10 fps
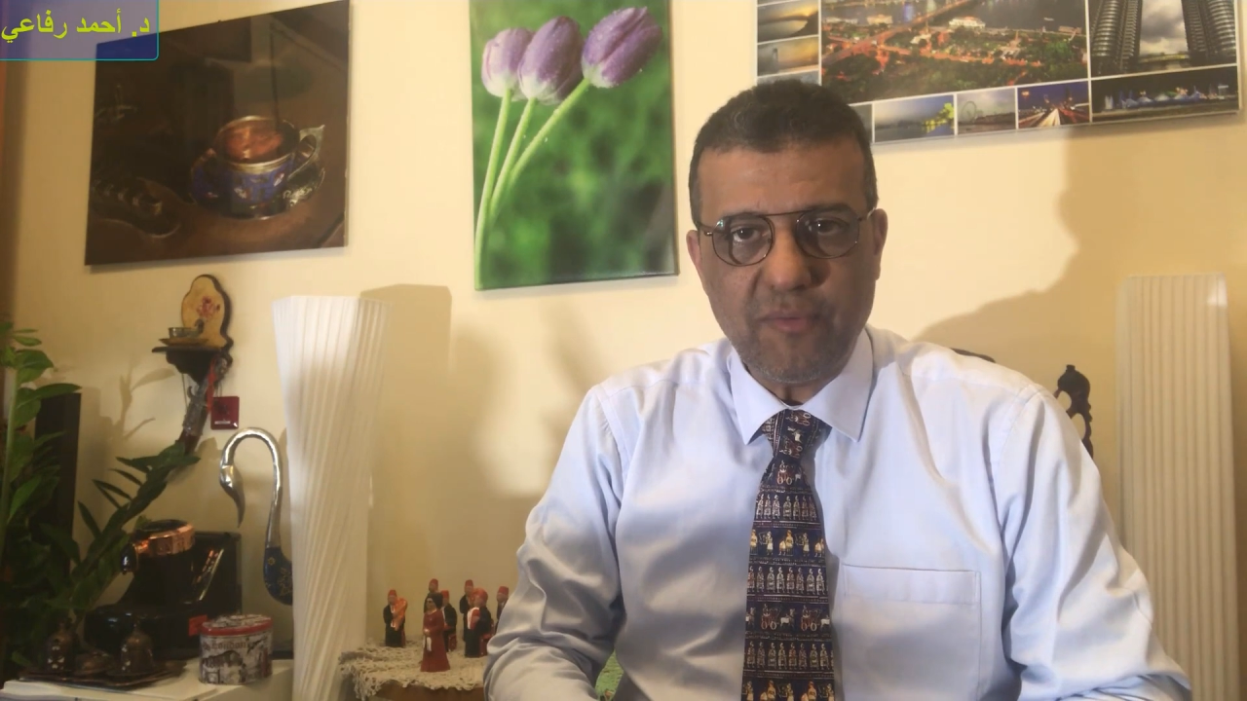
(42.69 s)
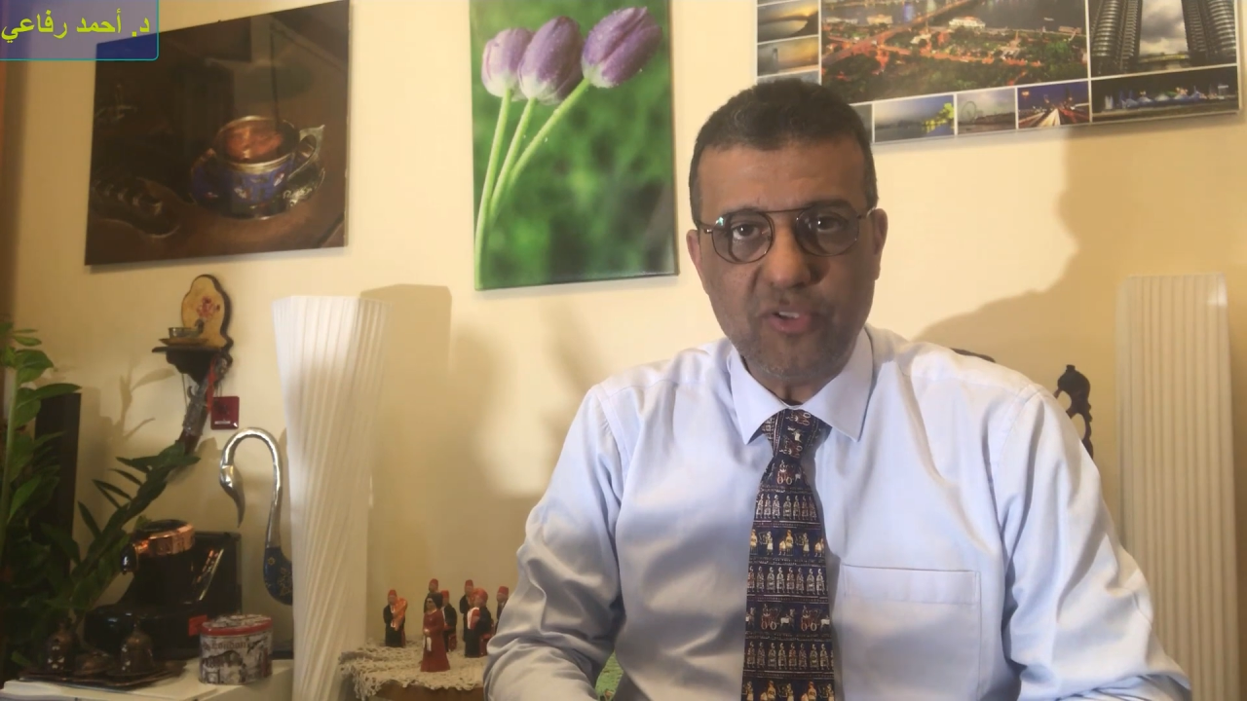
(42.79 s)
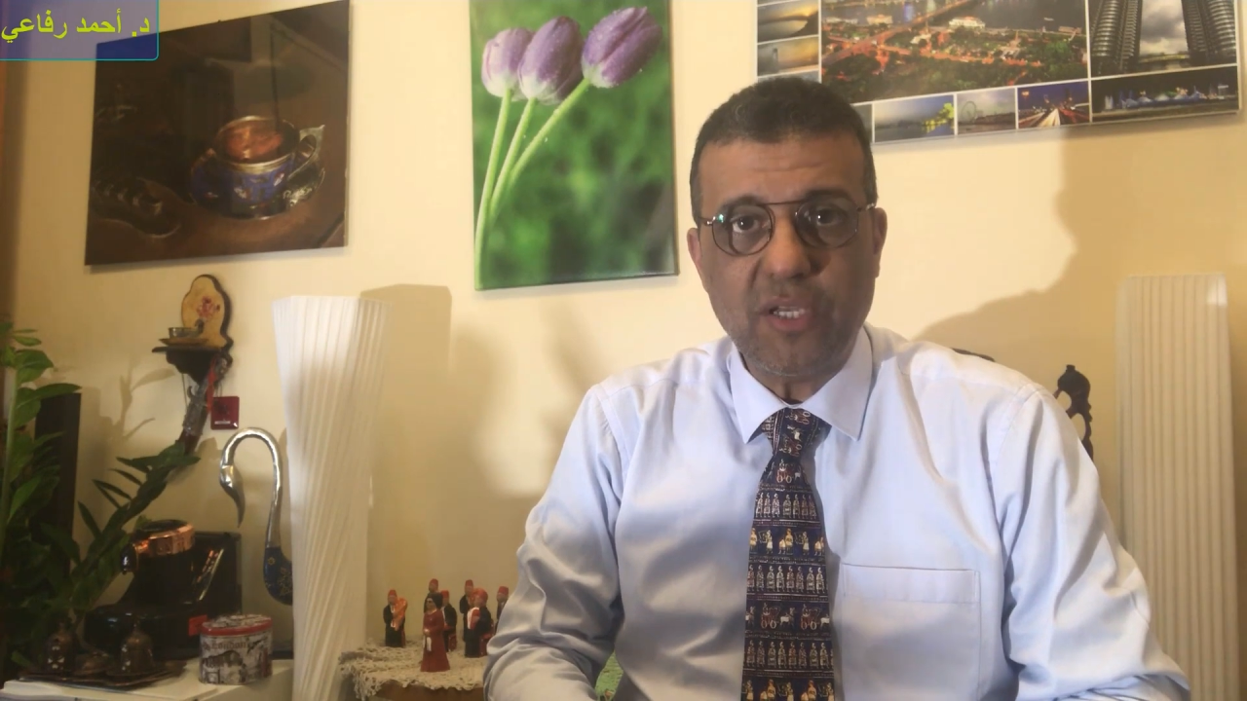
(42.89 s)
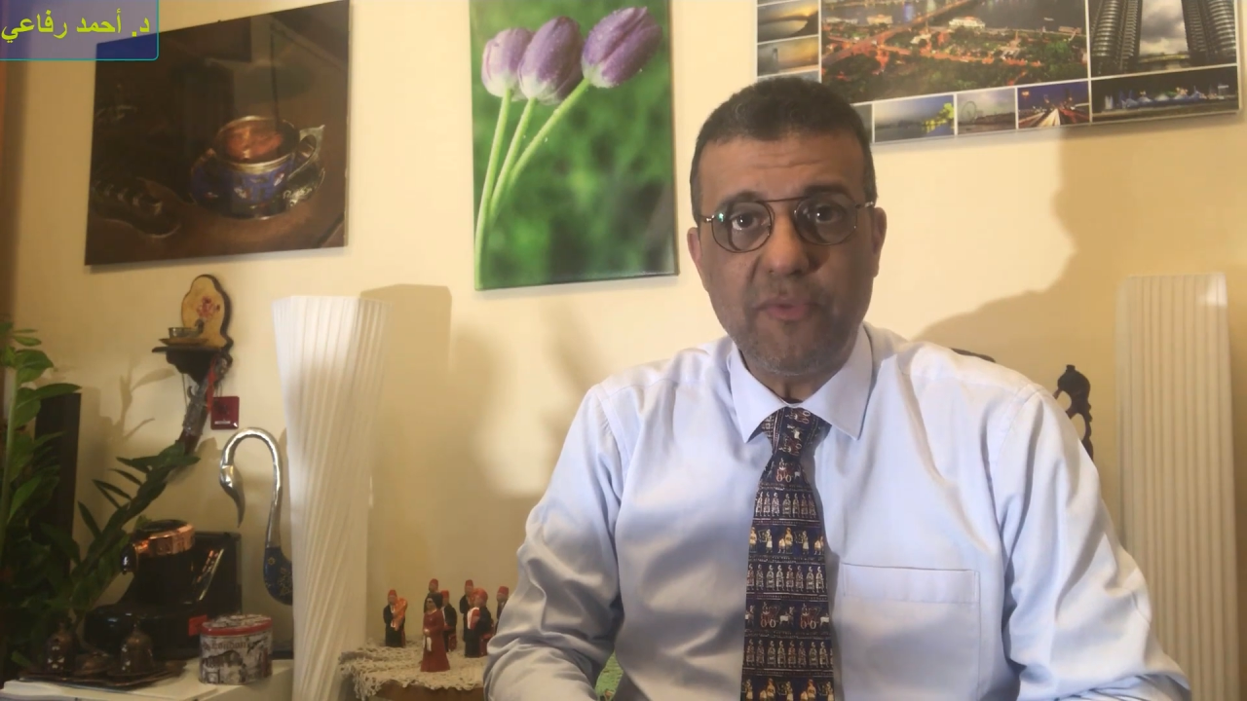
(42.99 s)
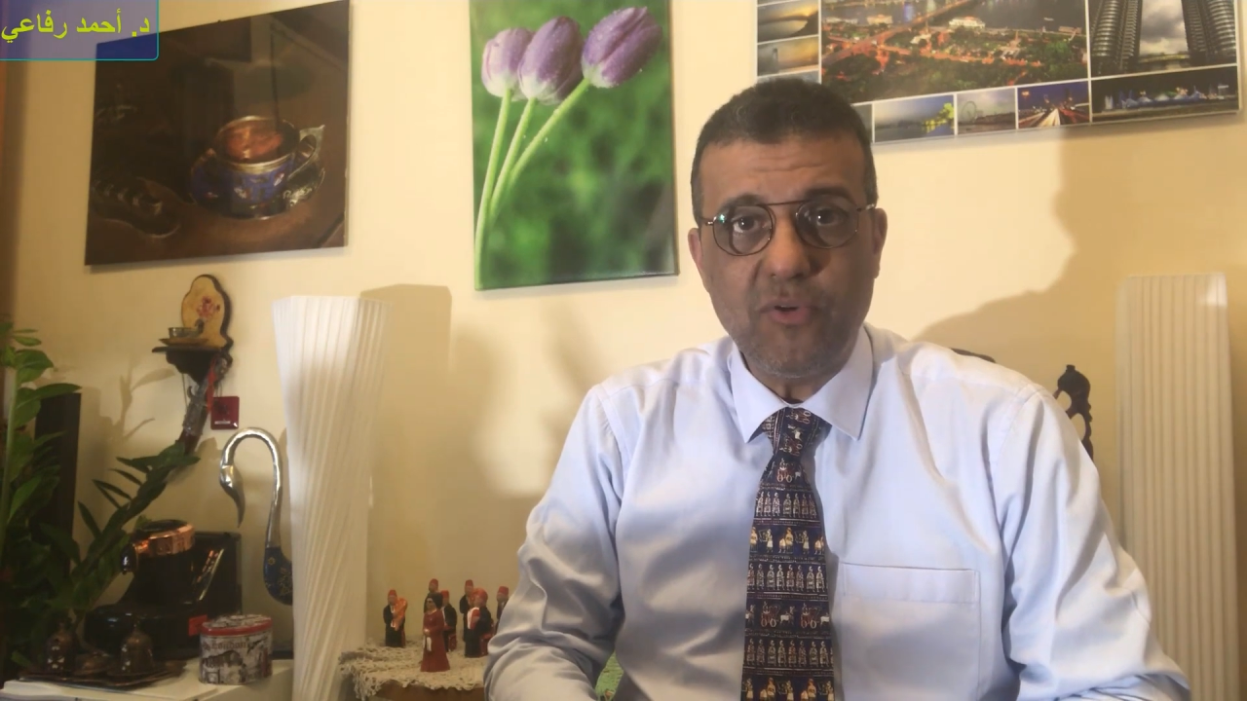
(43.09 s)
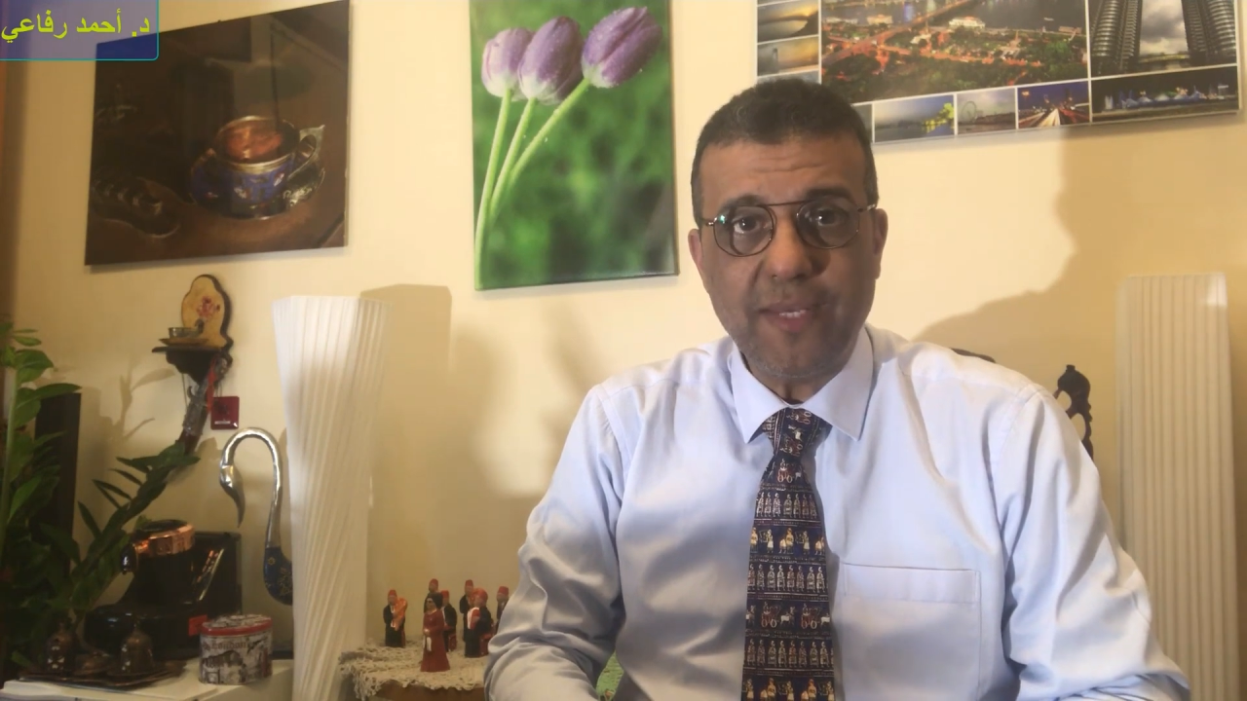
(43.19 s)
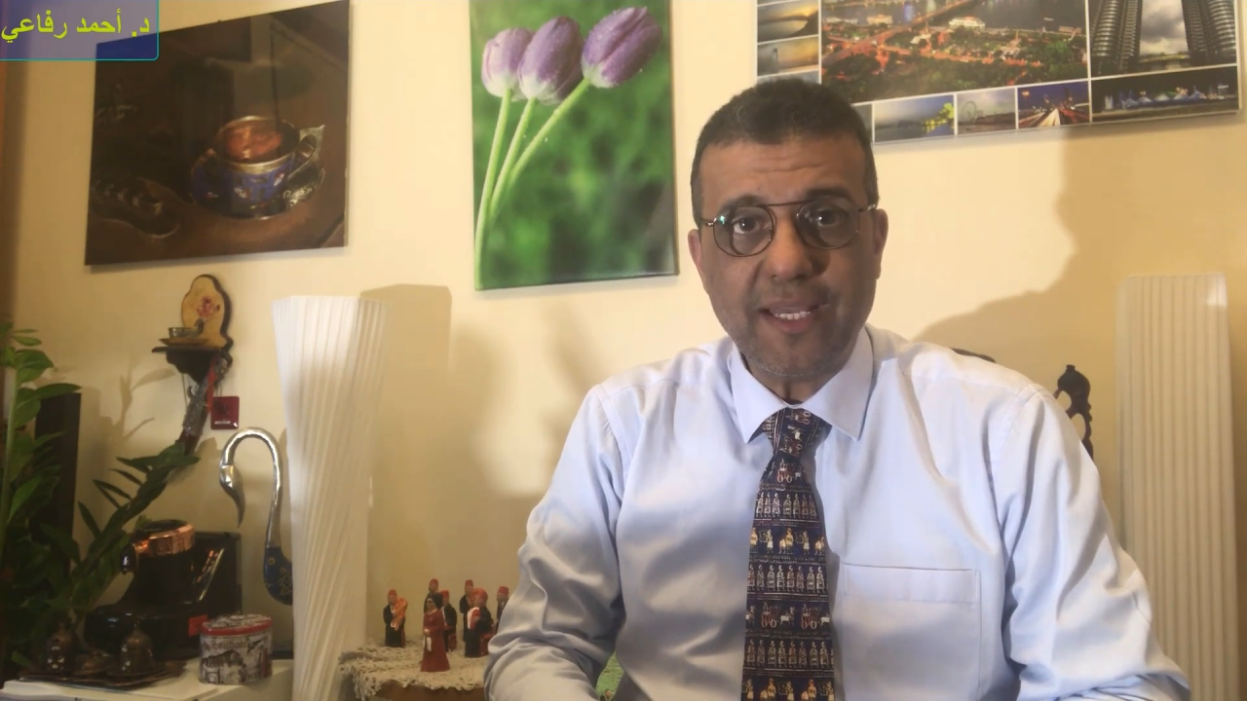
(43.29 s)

أبو ظبي يوم